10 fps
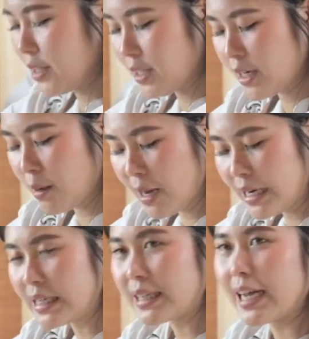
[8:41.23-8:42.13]
ini enak
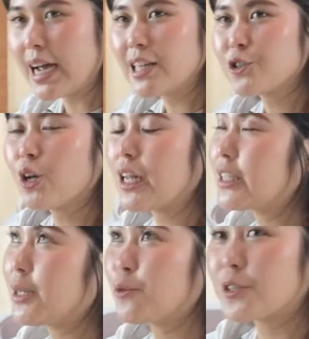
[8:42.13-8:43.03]
banget kayak
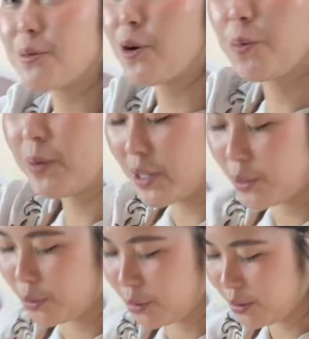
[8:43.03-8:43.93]
coklat campur sama kopi
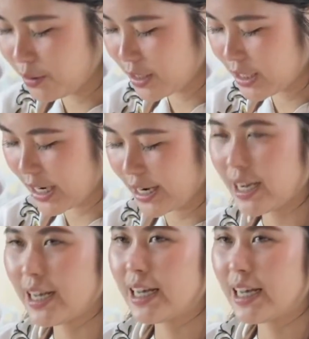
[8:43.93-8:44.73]
gitu jadi kayak